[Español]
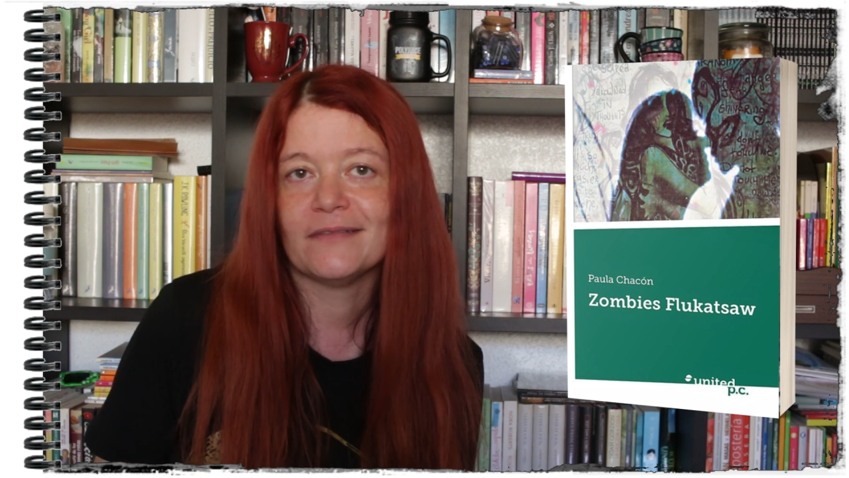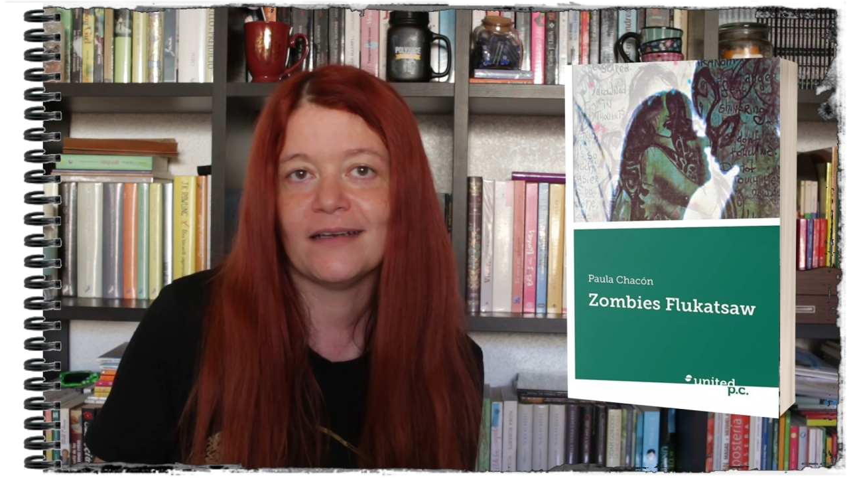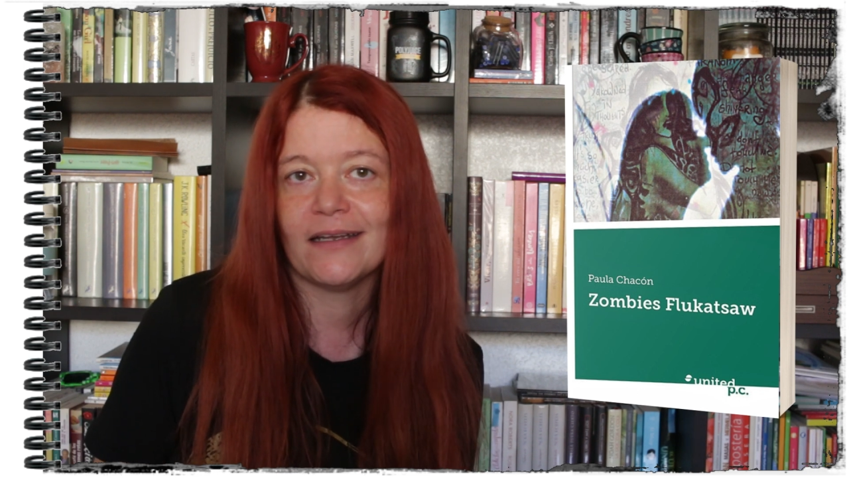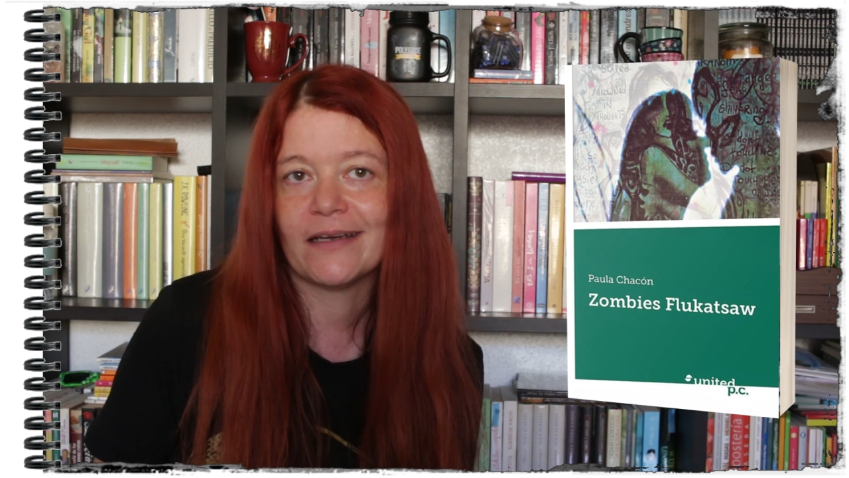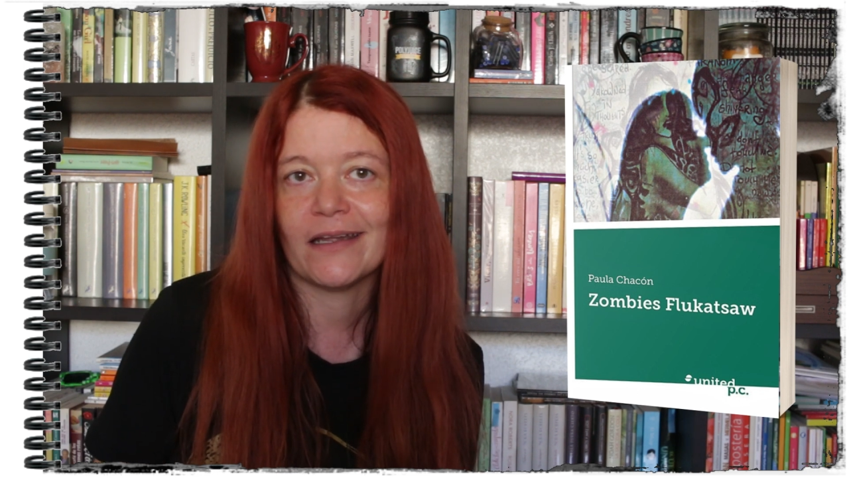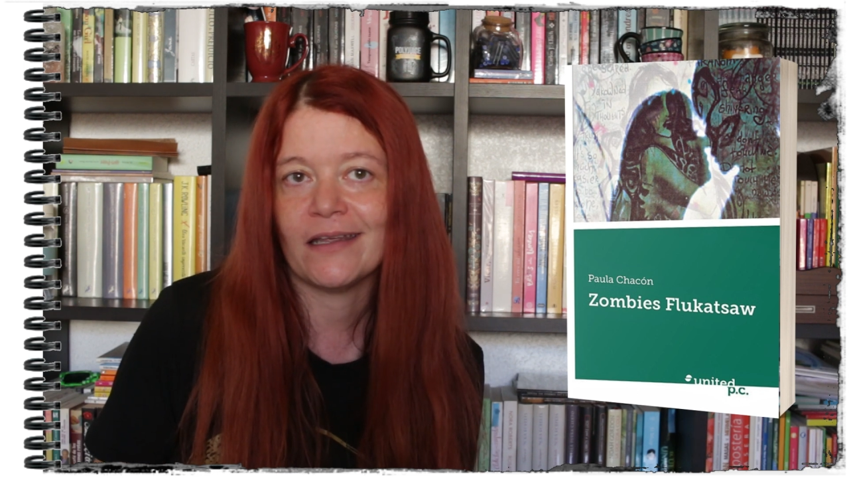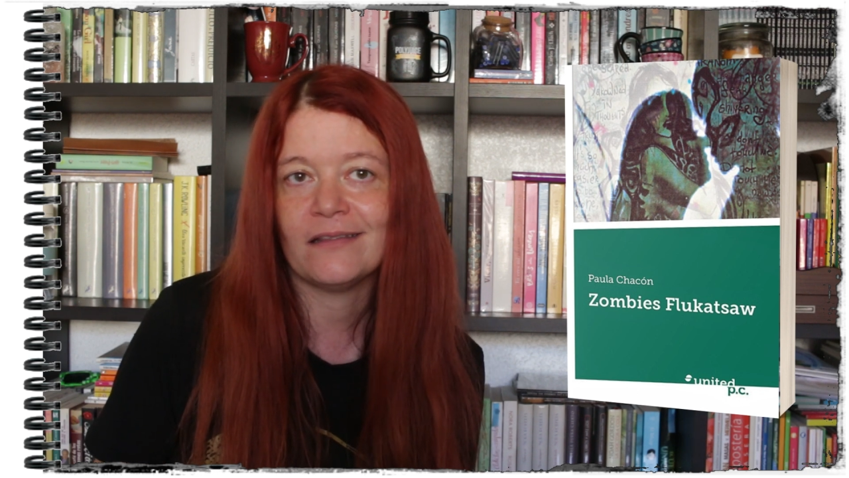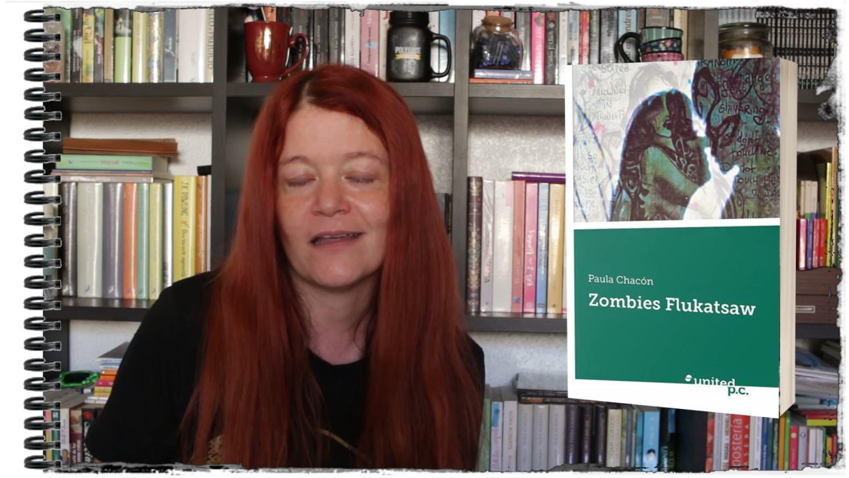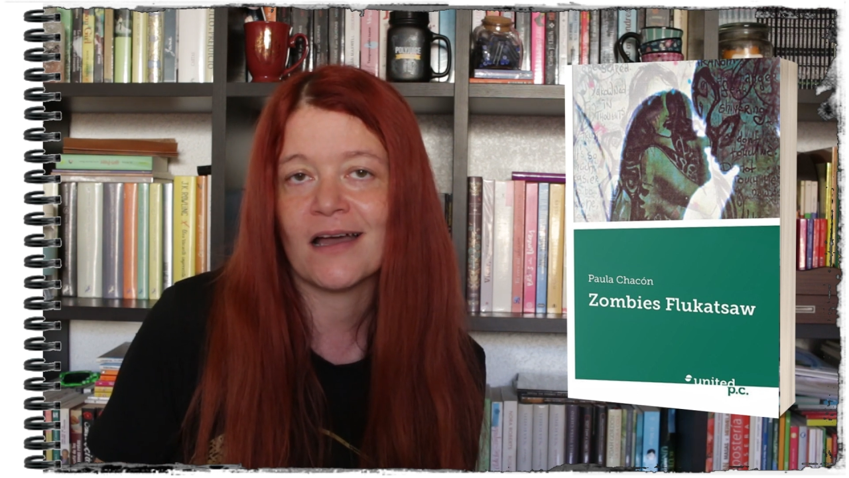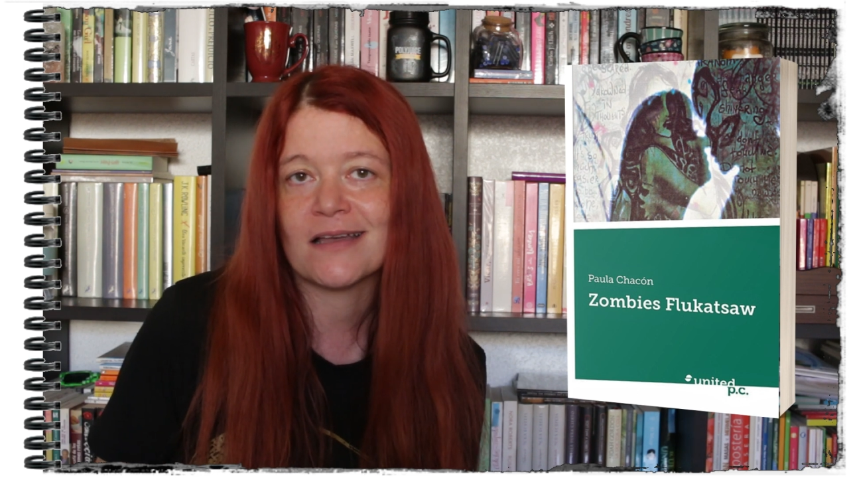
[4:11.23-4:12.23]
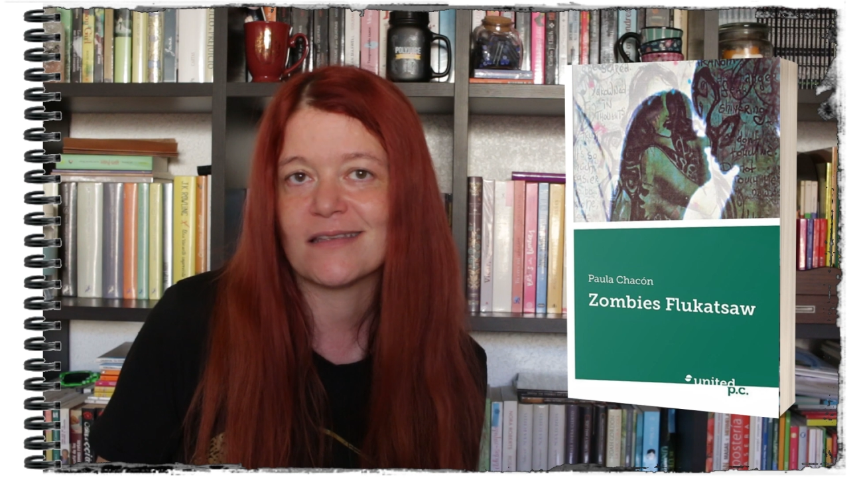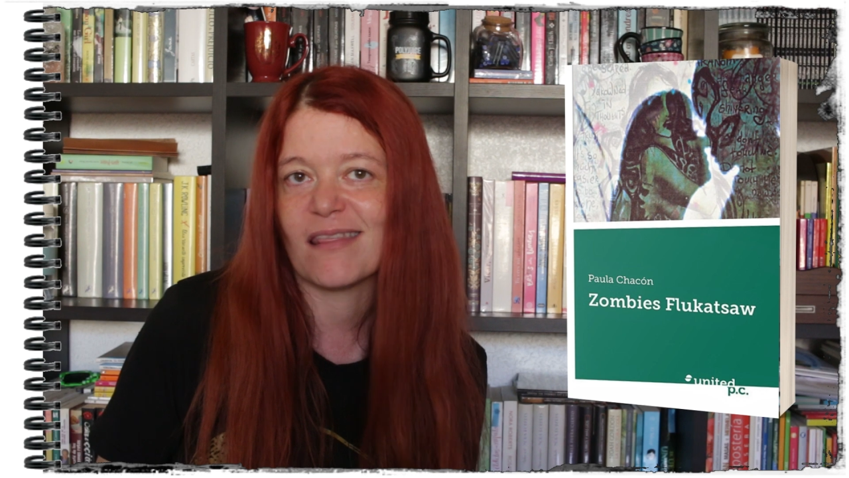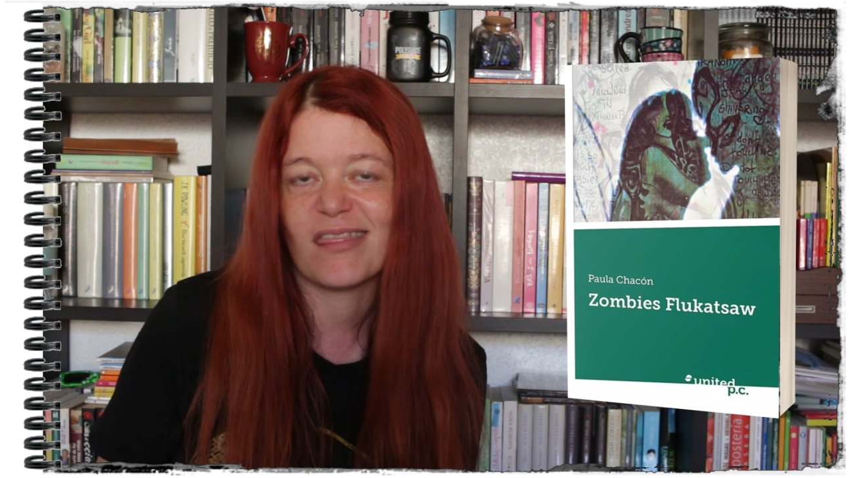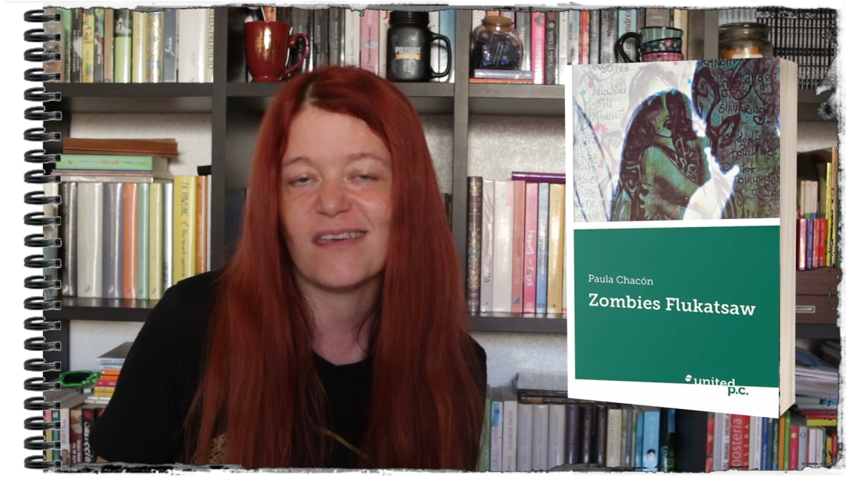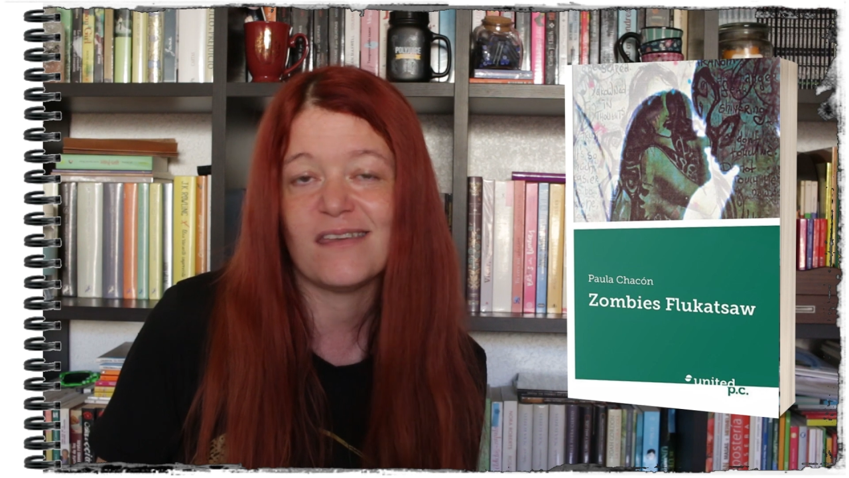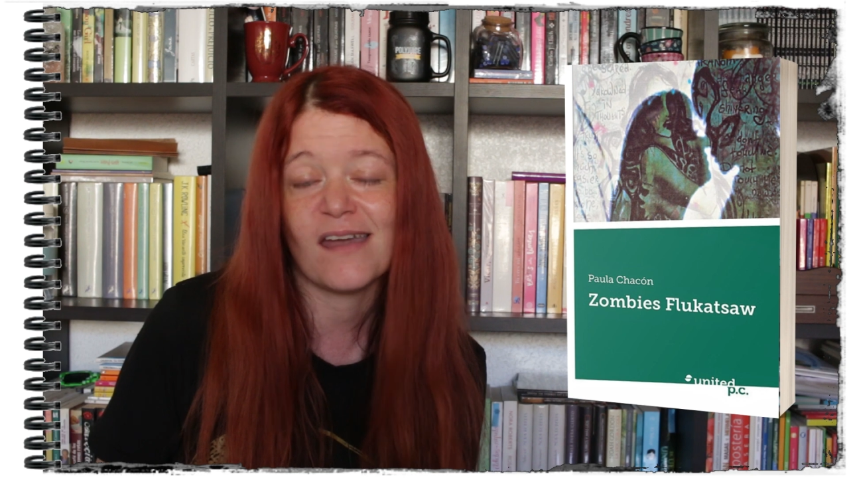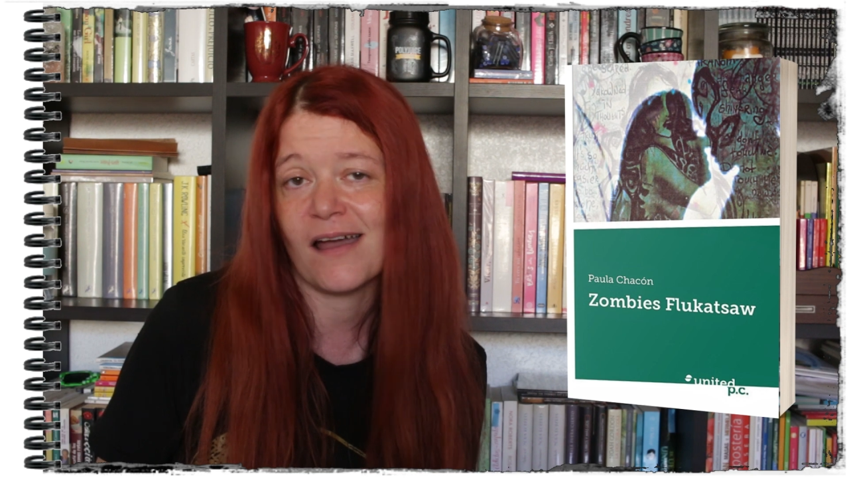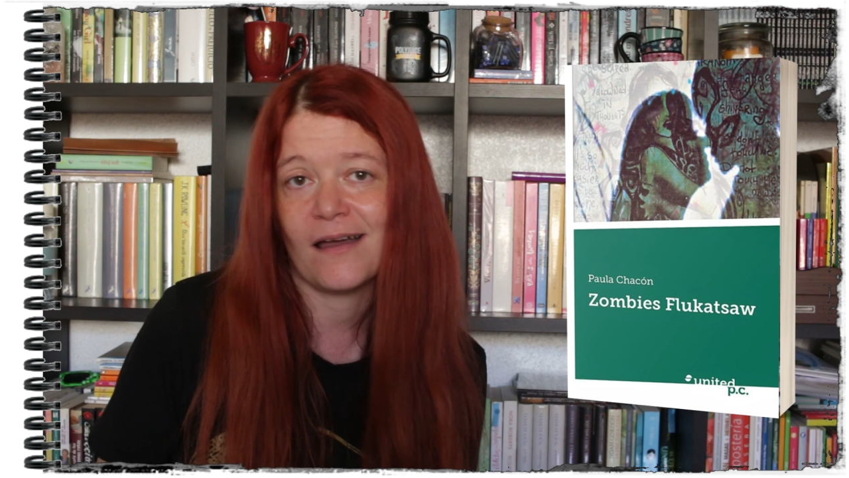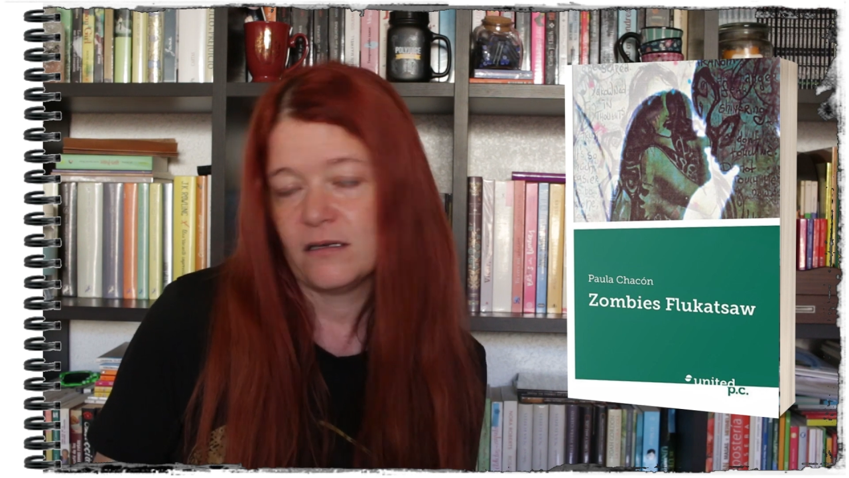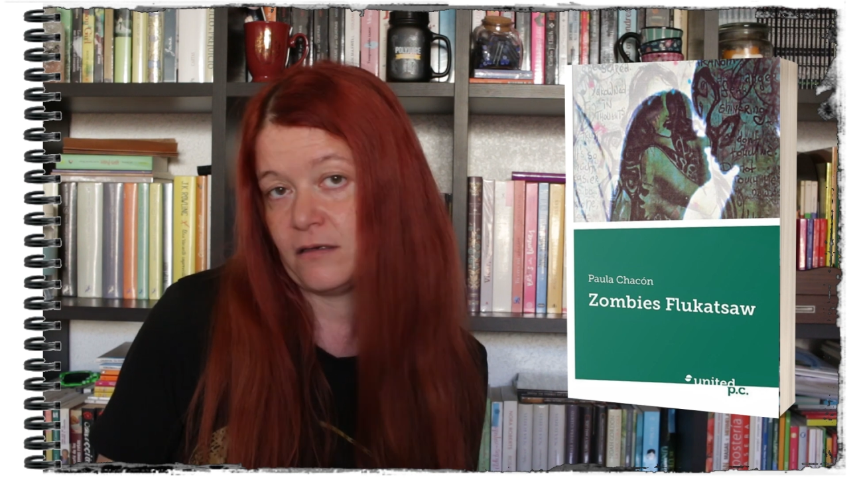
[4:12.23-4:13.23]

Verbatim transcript: ligerita, sencilla,